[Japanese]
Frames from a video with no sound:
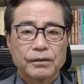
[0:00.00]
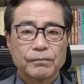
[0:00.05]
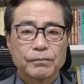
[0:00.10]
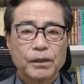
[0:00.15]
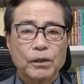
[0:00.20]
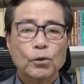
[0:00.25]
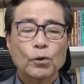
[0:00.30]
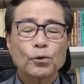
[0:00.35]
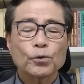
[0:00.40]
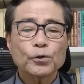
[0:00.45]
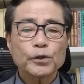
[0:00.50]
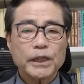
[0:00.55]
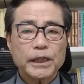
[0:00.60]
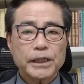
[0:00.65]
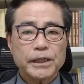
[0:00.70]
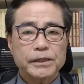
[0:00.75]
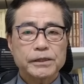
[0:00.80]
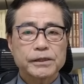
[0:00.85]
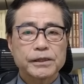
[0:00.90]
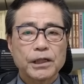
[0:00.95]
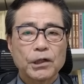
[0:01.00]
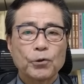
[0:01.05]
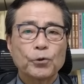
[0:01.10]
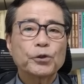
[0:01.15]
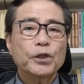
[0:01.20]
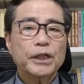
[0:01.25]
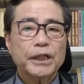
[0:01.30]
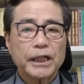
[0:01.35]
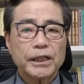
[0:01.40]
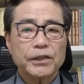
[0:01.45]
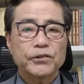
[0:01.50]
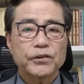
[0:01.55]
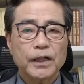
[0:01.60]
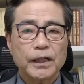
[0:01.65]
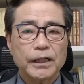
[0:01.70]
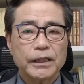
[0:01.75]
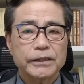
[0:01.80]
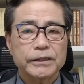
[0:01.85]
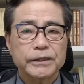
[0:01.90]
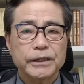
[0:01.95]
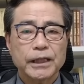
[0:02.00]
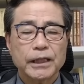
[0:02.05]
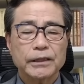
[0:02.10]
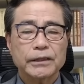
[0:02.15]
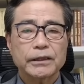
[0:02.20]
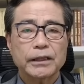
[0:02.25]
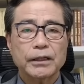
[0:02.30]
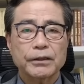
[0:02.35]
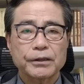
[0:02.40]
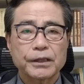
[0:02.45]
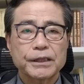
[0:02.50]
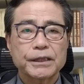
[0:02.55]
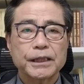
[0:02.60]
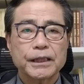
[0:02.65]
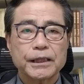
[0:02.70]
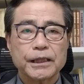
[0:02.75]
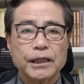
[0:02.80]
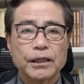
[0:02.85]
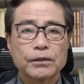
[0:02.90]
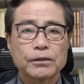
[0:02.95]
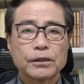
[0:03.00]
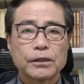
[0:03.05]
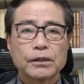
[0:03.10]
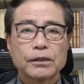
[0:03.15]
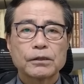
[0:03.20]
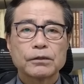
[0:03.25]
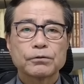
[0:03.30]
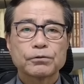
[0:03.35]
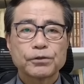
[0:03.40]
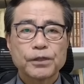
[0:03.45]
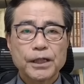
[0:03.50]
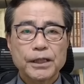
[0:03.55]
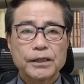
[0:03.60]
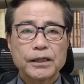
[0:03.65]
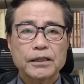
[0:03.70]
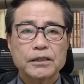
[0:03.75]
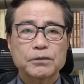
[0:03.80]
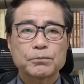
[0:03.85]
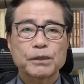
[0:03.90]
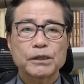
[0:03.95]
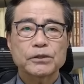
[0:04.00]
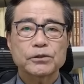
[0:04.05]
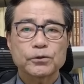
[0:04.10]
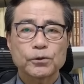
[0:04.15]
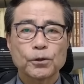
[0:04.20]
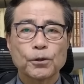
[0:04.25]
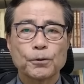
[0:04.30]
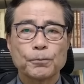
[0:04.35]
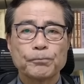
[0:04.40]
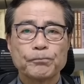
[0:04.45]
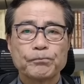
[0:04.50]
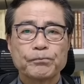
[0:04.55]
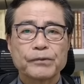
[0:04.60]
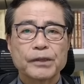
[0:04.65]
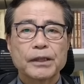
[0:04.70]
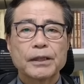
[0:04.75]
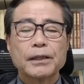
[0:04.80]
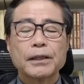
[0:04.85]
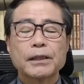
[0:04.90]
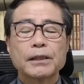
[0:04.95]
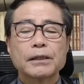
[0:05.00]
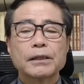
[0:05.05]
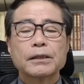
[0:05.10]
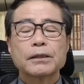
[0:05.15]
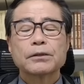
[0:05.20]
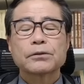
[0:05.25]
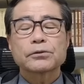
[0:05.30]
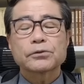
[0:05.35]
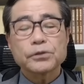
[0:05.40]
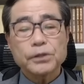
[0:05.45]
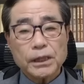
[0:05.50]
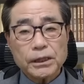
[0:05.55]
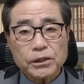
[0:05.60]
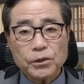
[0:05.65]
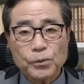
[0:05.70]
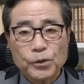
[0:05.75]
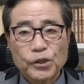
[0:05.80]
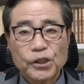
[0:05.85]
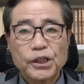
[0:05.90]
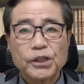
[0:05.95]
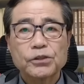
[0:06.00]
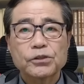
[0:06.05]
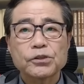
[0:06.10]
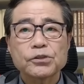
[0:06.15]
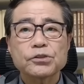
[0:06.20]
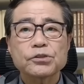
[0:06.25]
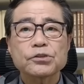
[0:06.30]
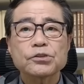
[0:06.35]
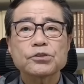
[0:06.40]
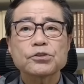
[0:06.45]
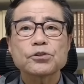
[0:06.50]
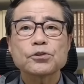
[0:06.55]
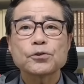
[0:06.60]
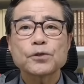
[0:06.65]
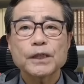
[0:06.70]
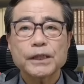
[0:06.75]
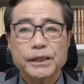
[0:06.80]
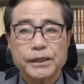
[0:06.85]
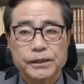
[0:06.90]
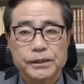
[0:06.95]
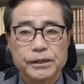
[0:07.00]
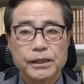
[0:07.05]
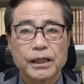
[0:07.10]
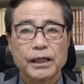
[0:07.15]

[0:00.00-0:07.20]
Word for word: 今ここでですね、おねだりの話があったんで若干封印いたしますと、少なくとも理屈上はです